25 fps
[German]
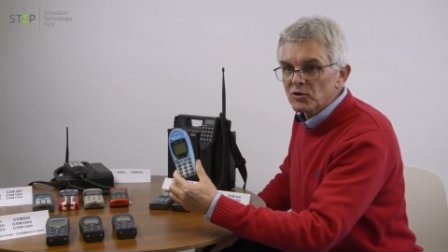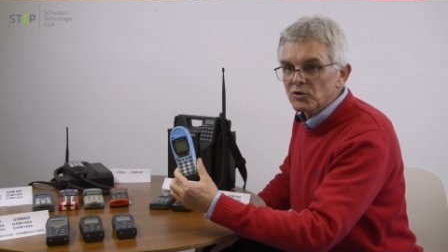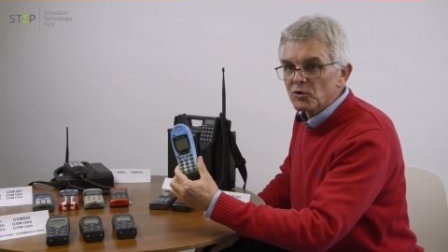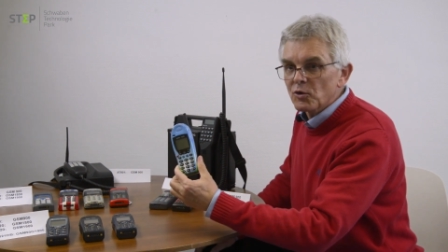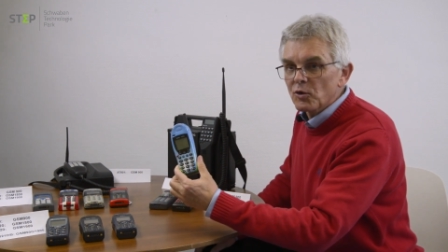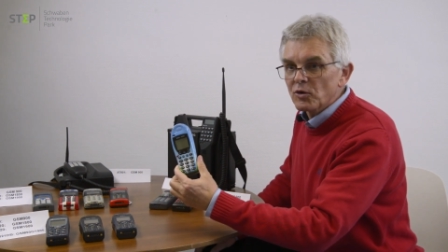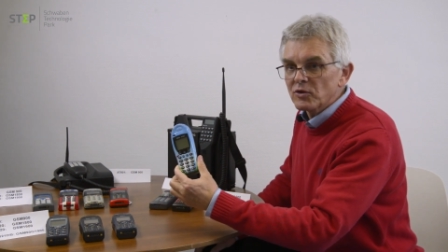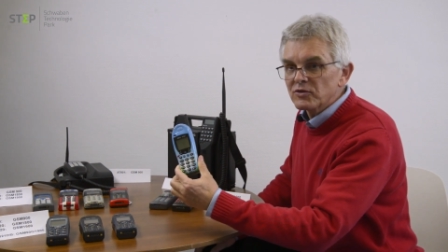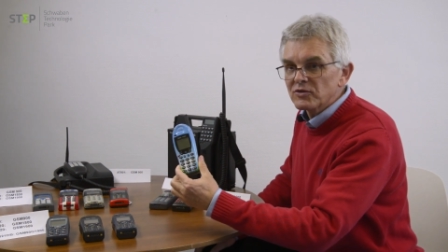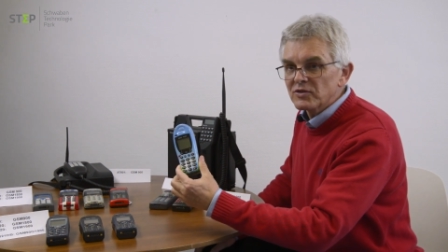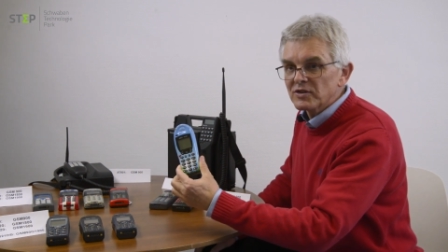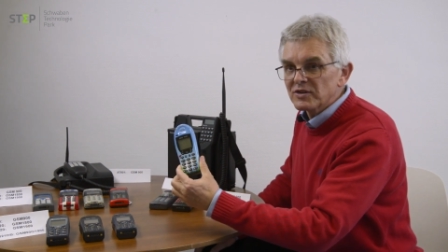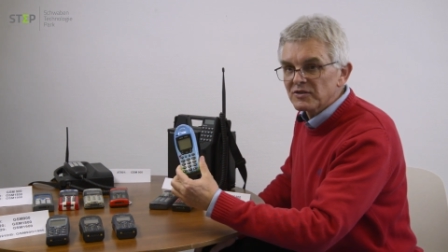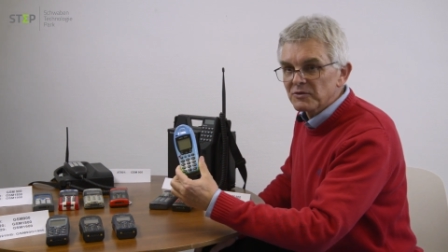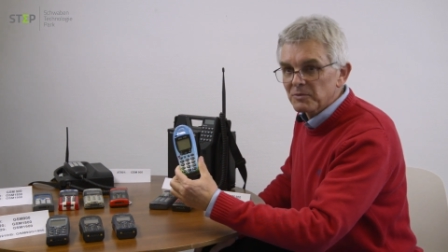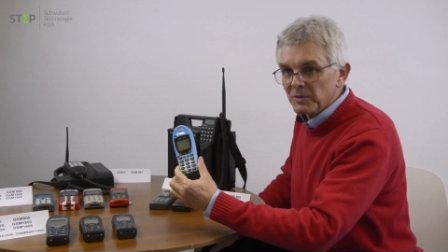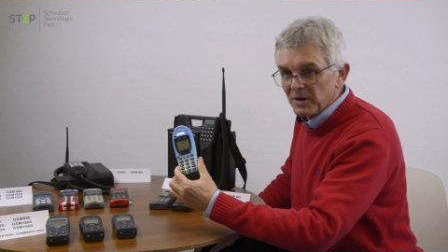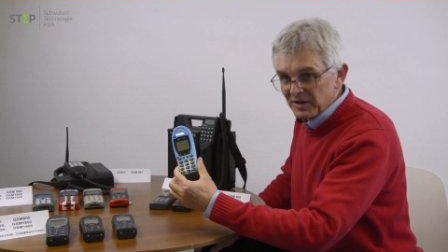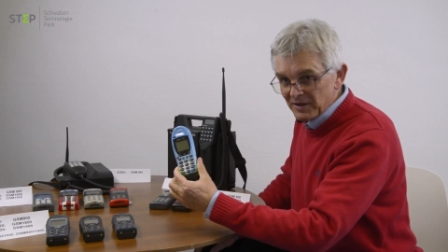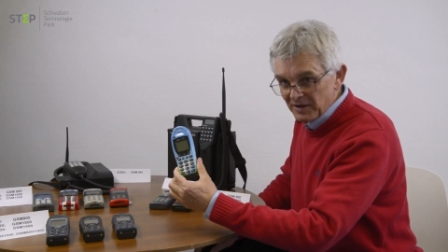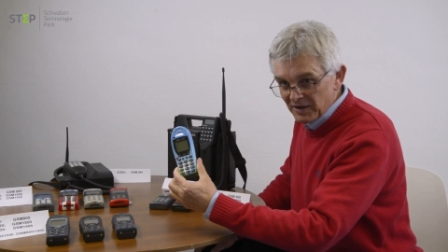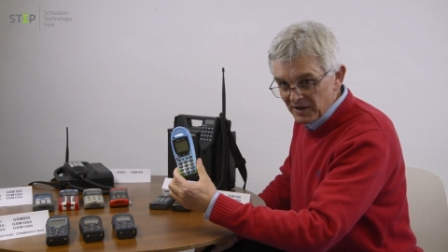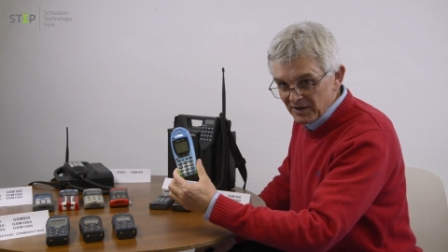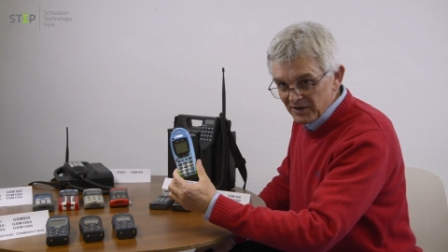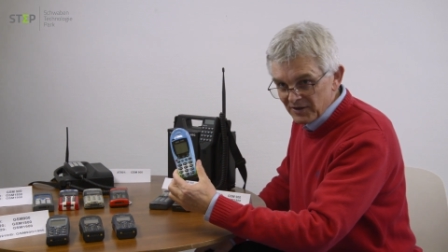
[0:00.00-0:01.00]

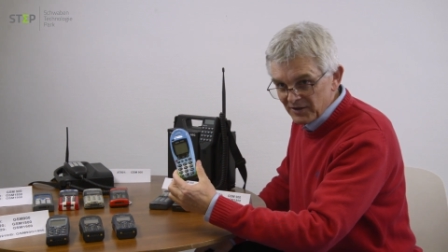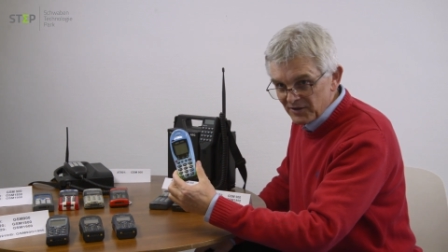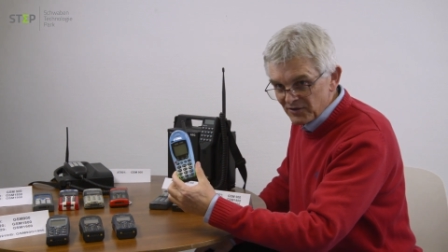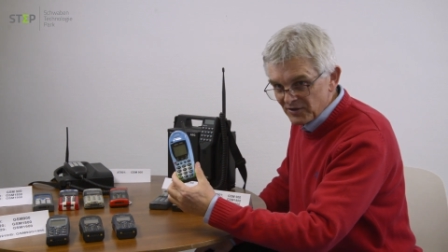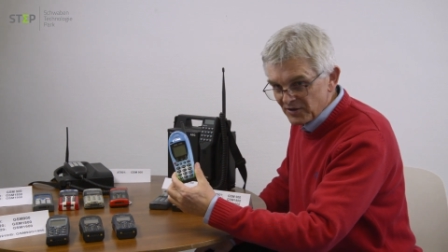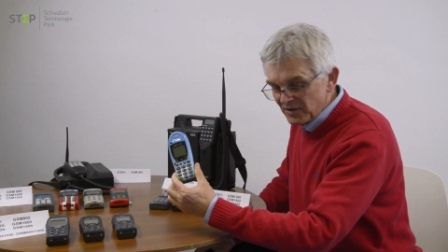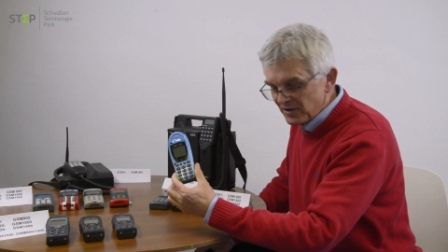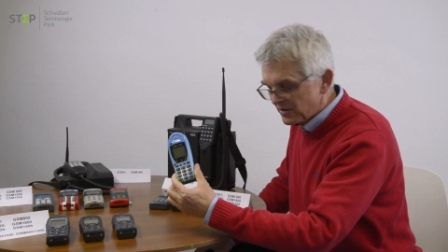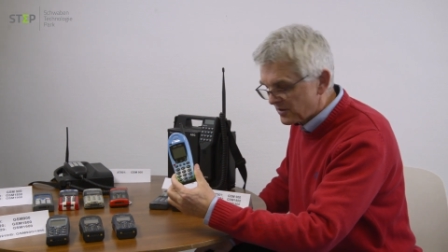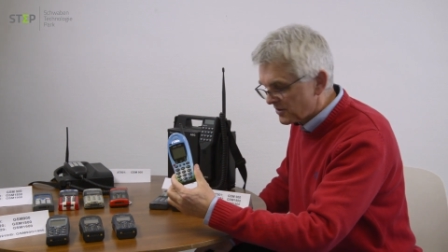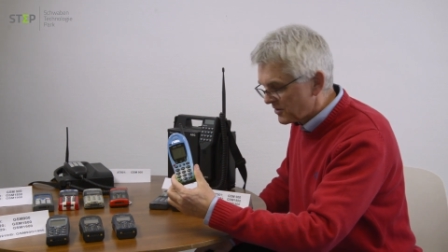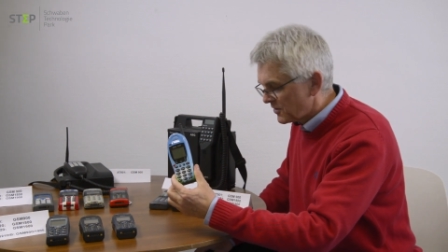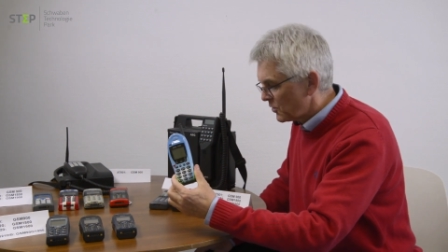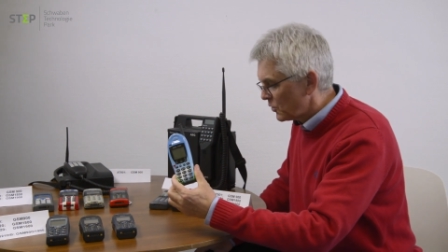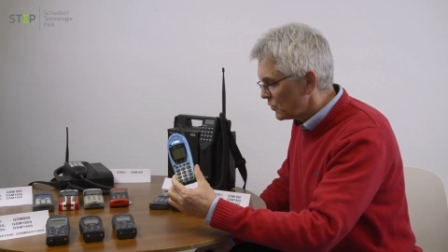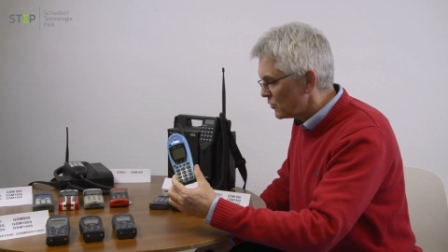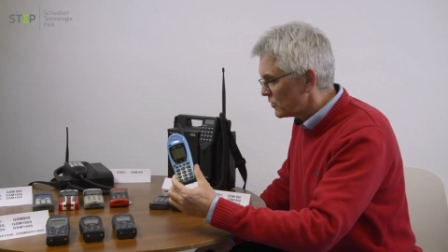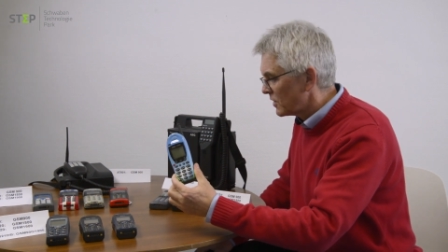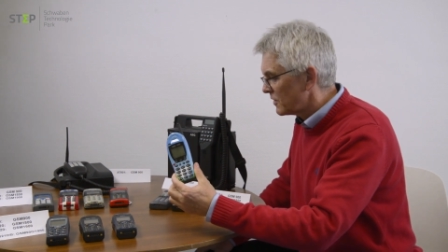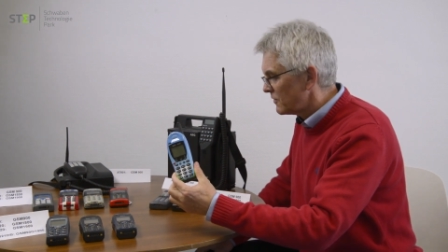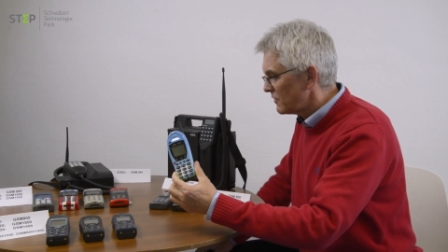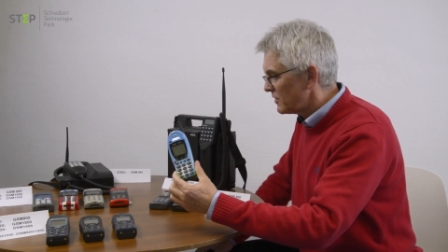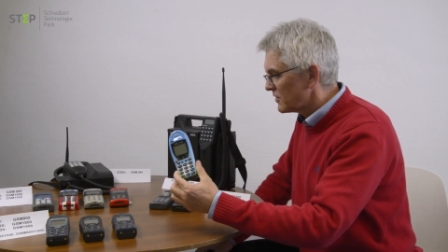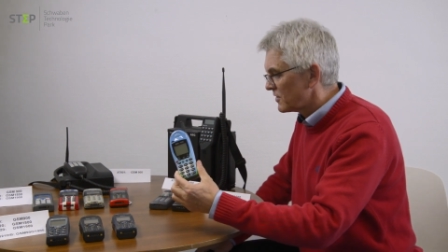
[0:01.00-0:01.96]
9082 oder wie